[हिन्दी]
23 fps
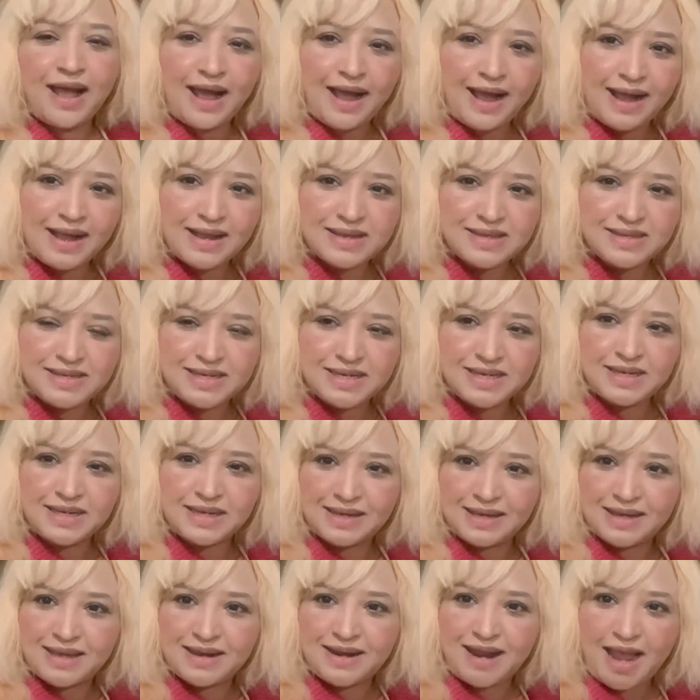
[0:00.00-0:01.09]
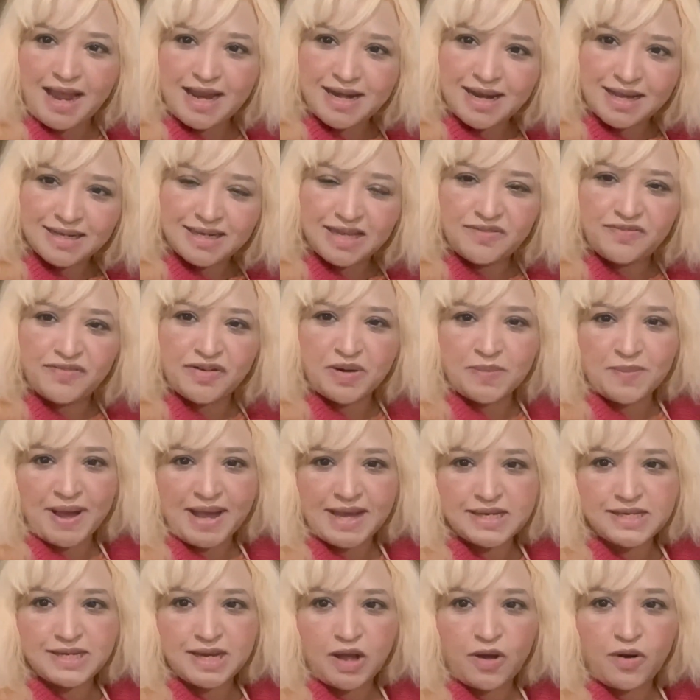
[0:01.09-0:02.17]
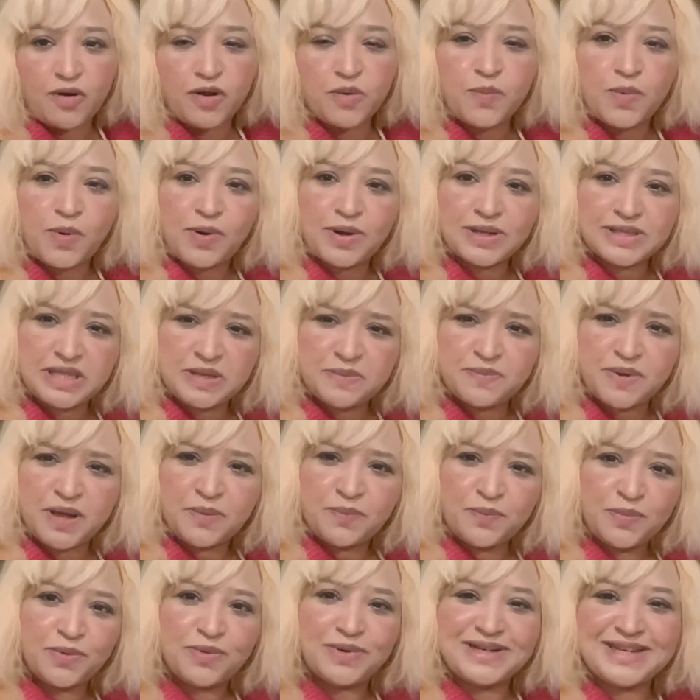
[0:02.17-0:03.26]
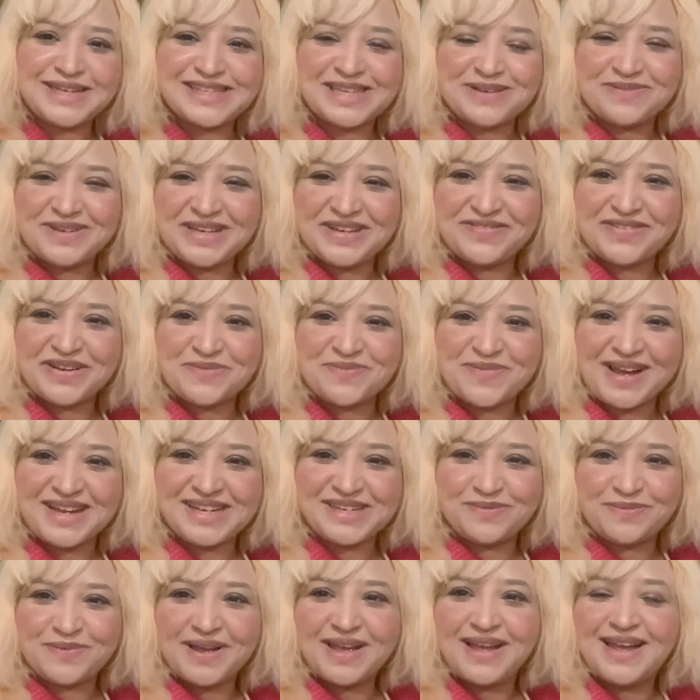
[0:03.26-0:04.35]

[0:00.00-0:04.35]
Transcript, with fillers: आज जी रायना की फरमाइश है और बहुत ही भरपूर किस्म की फरमाइश